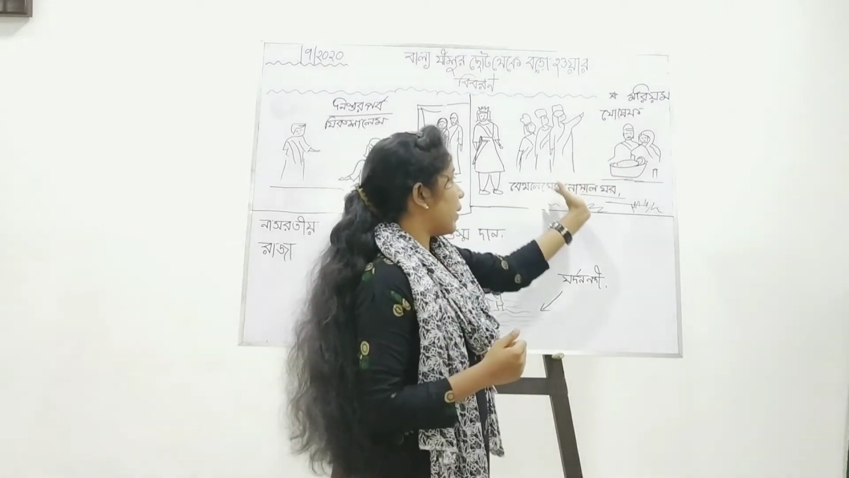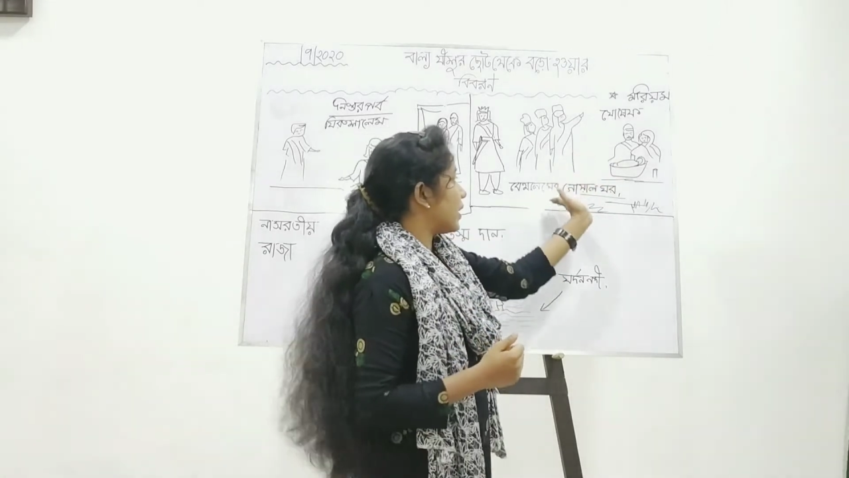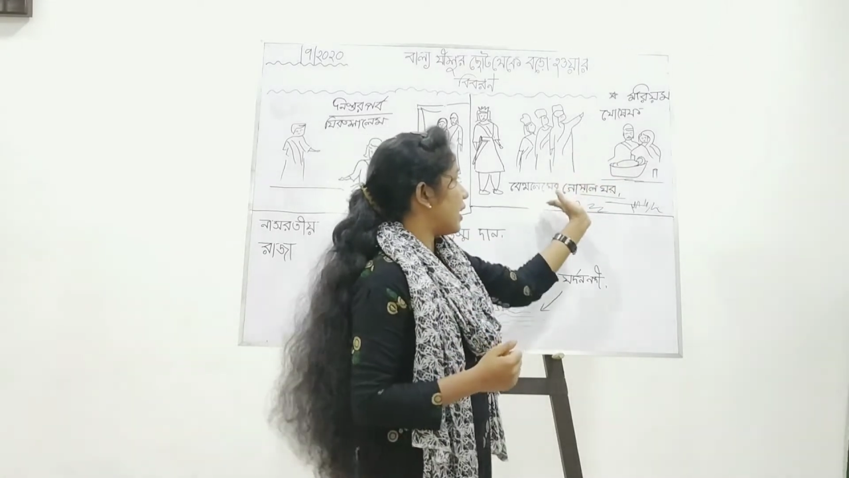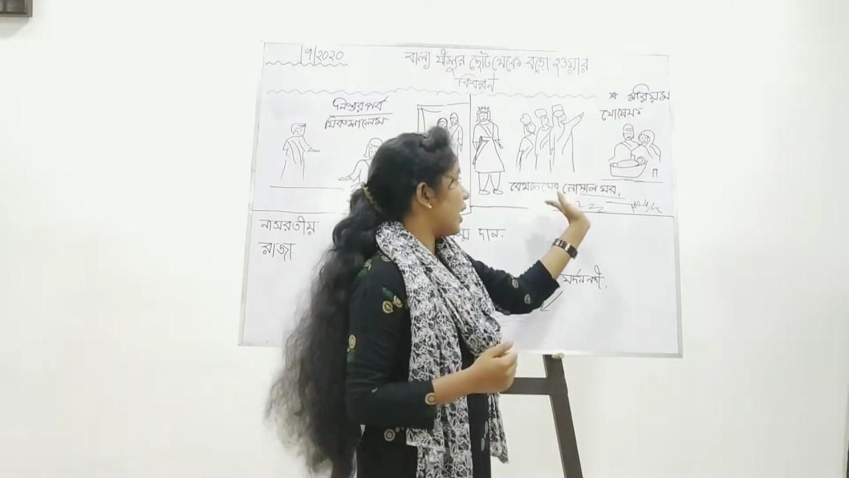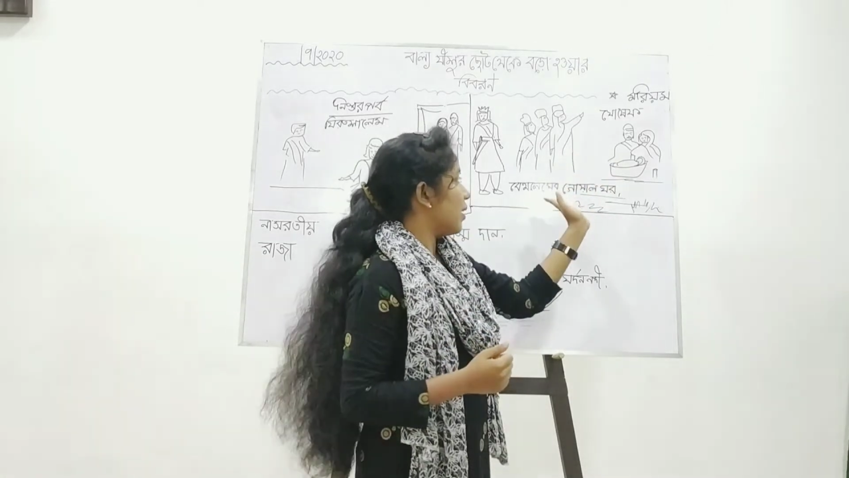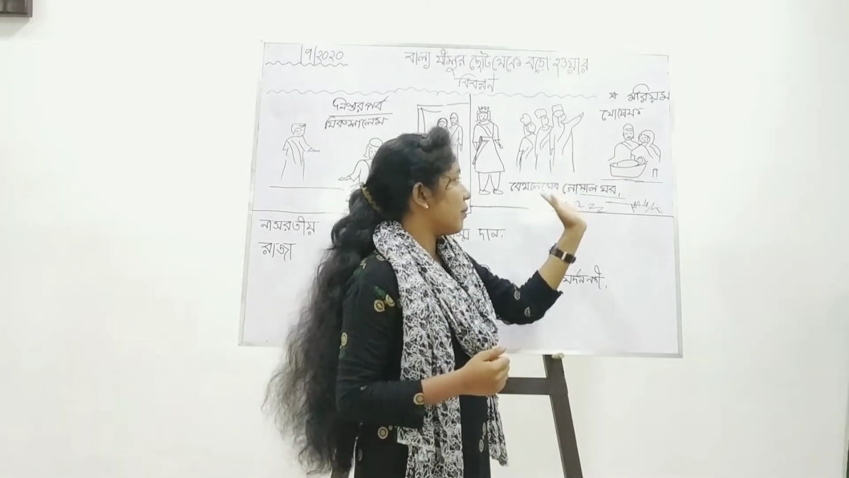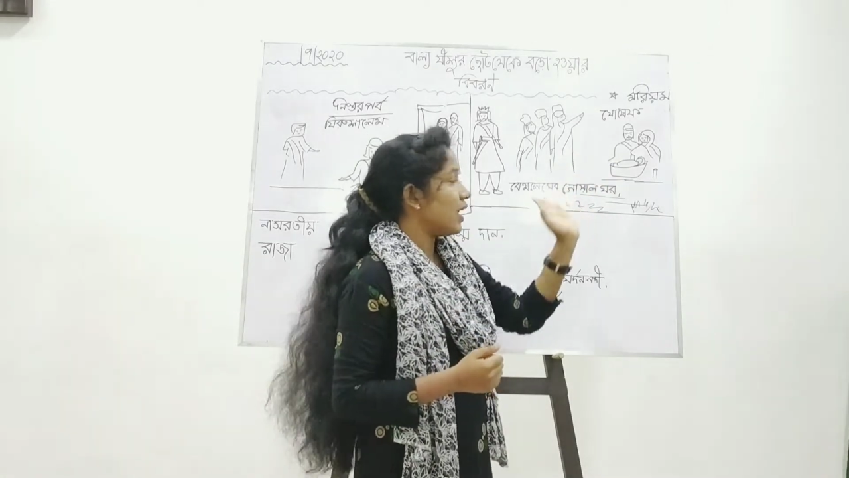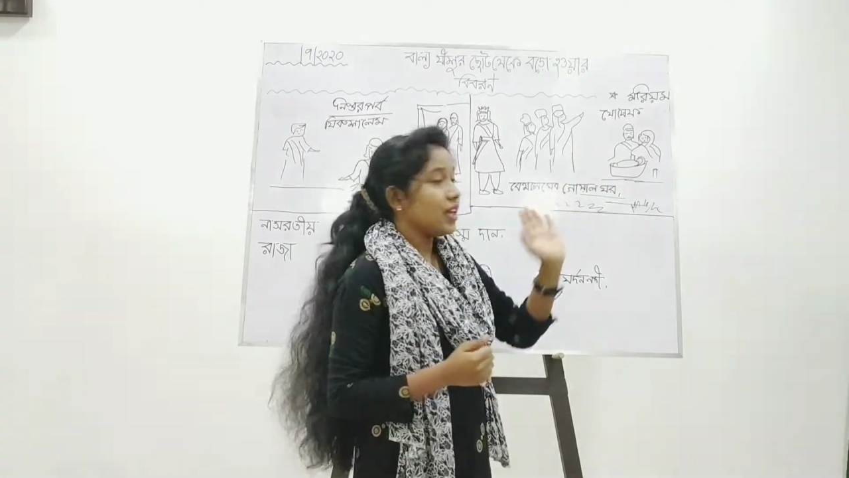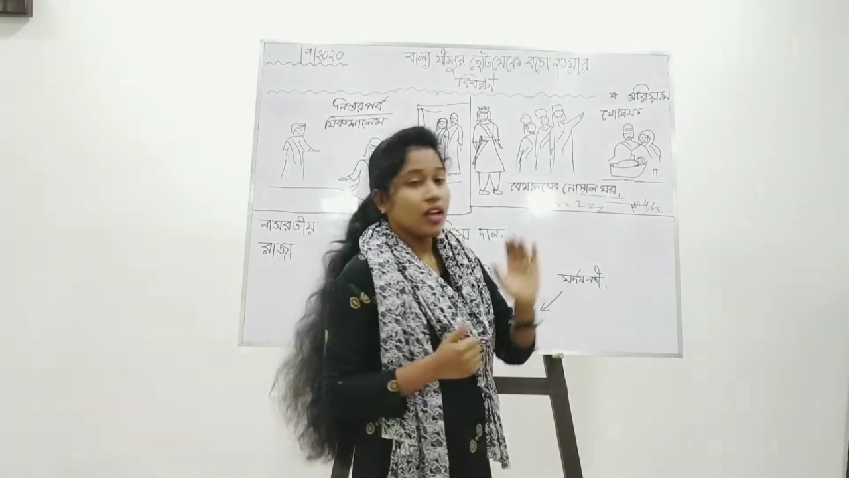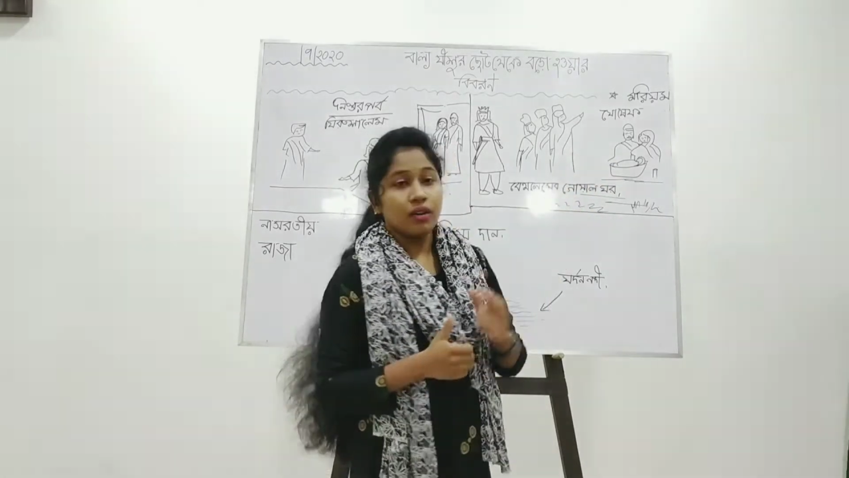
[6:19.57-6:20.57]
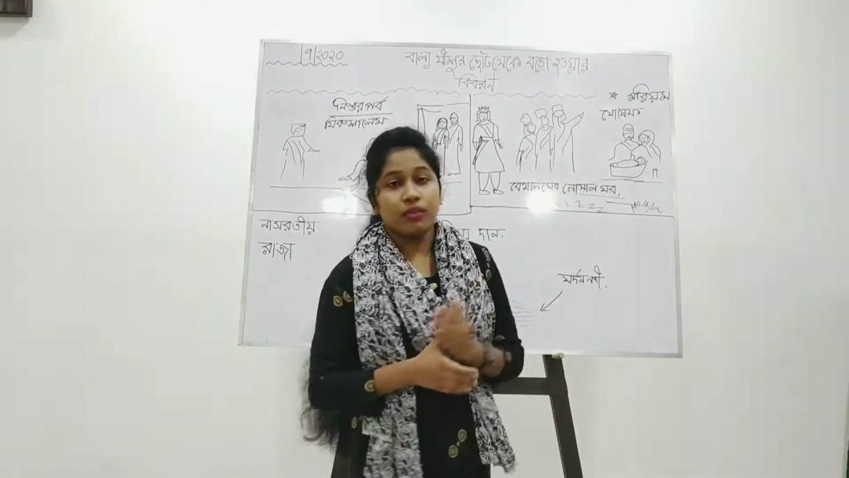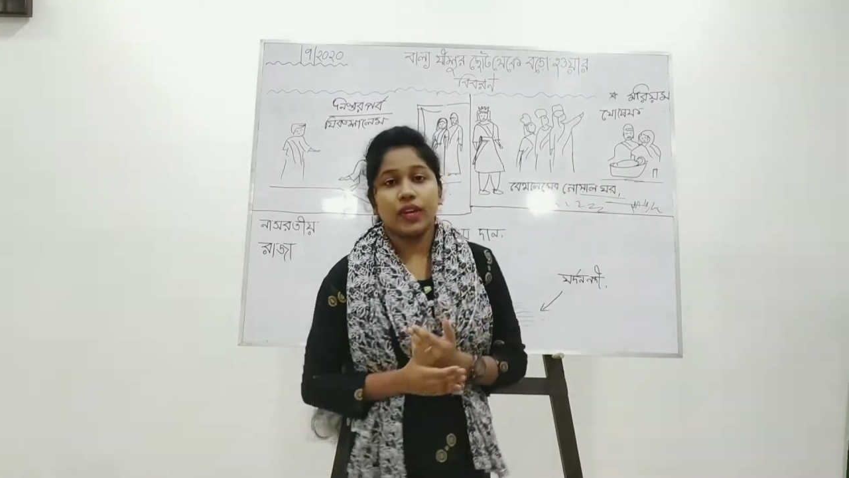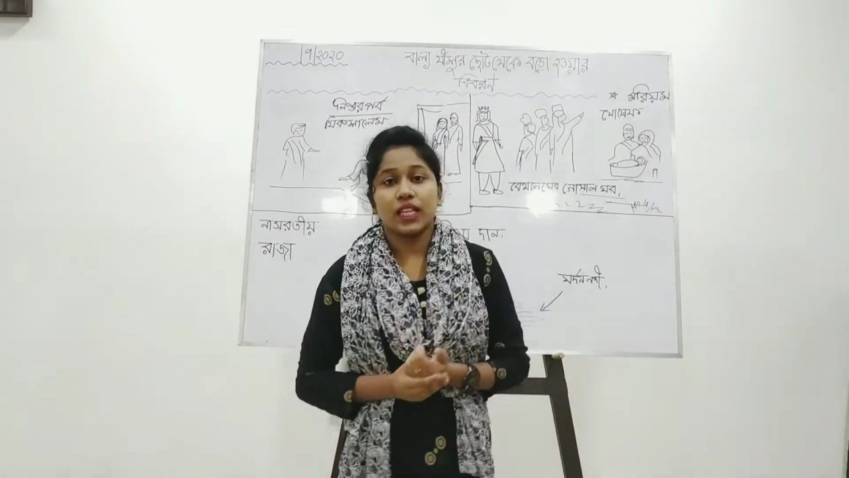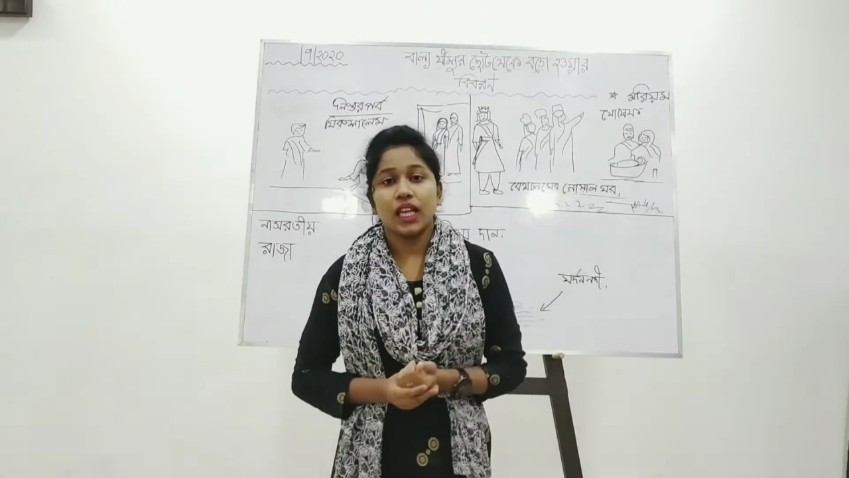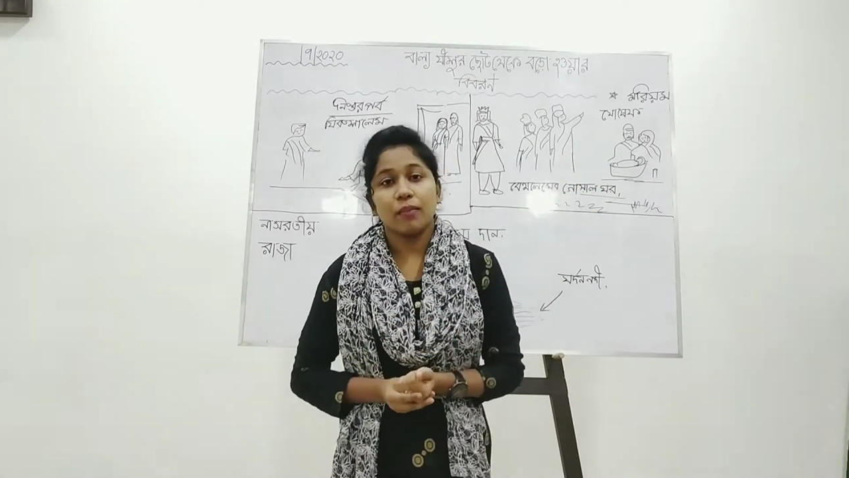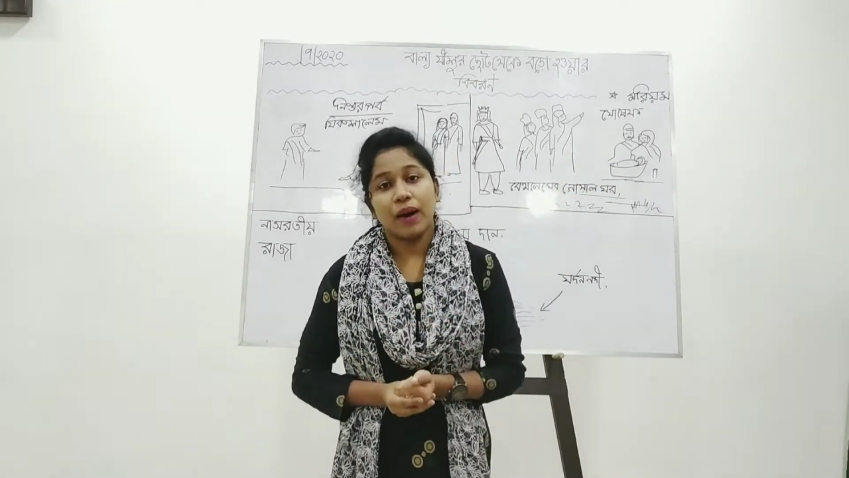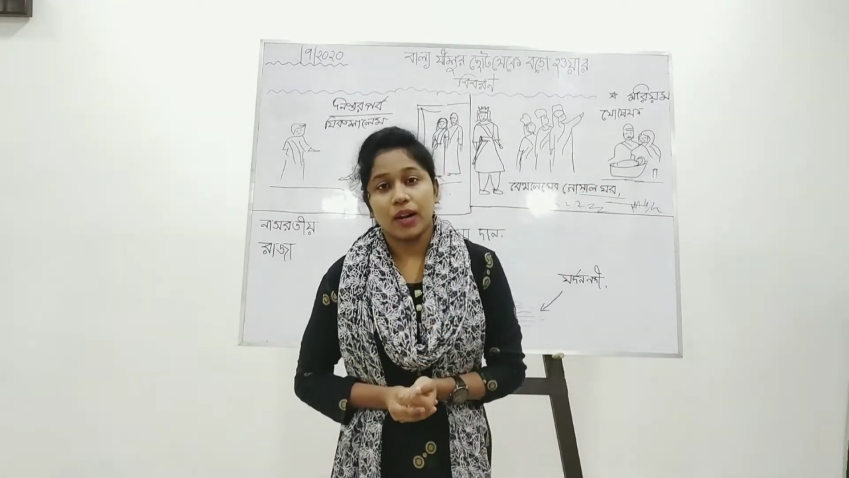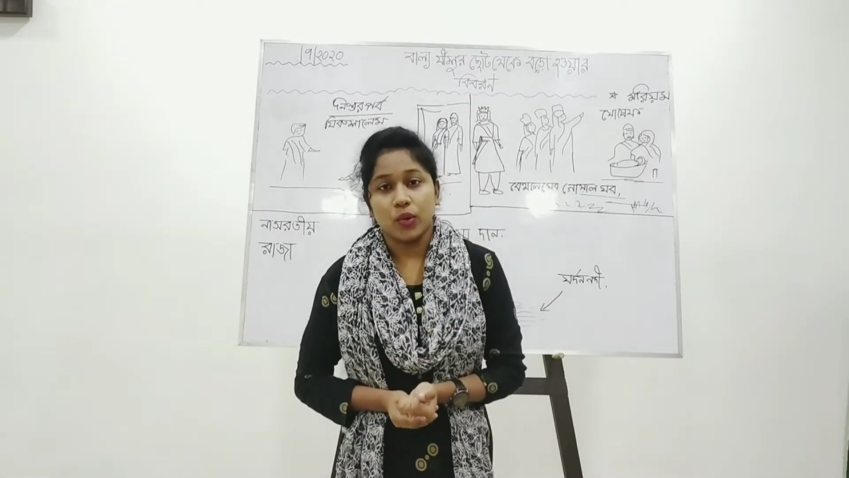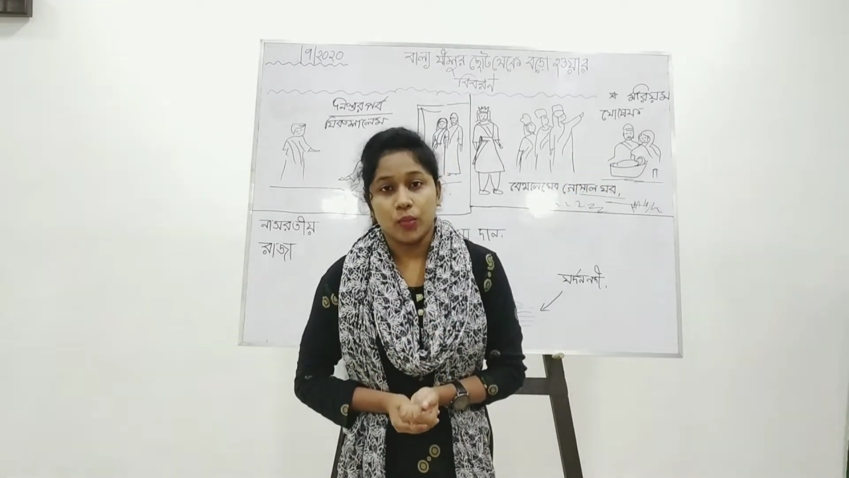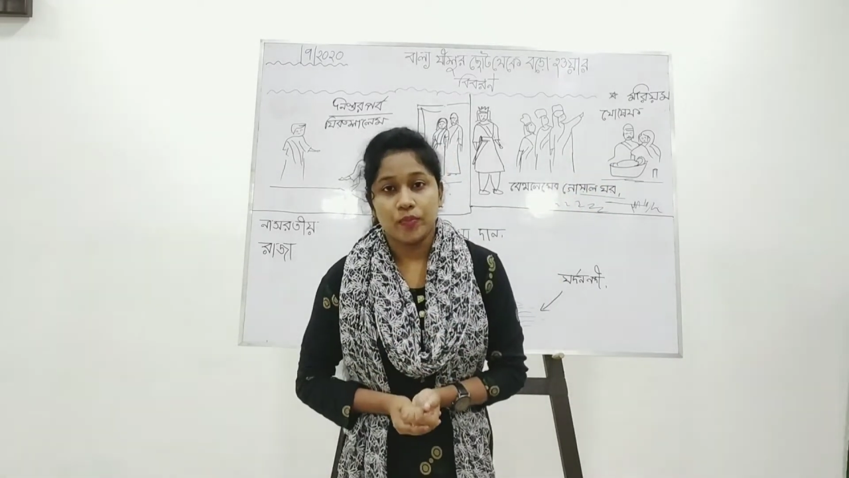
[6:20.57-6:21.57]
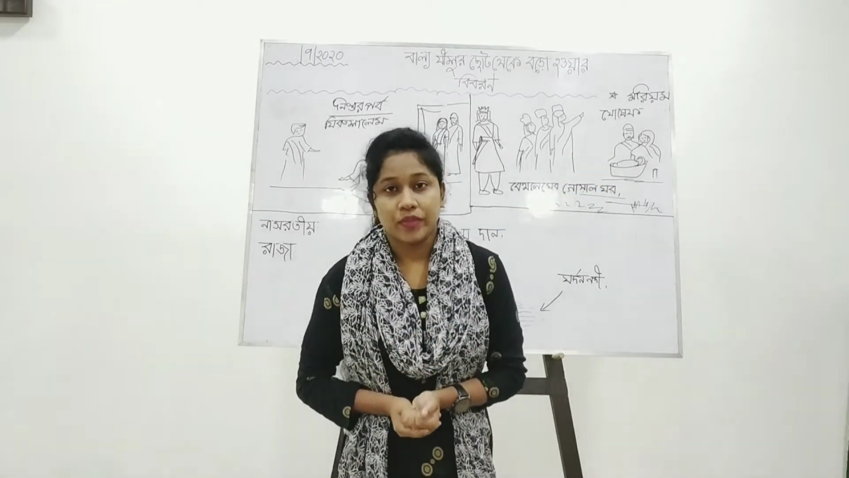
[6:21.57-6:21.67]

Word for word: বেতলেহেমে ফিরতে পারো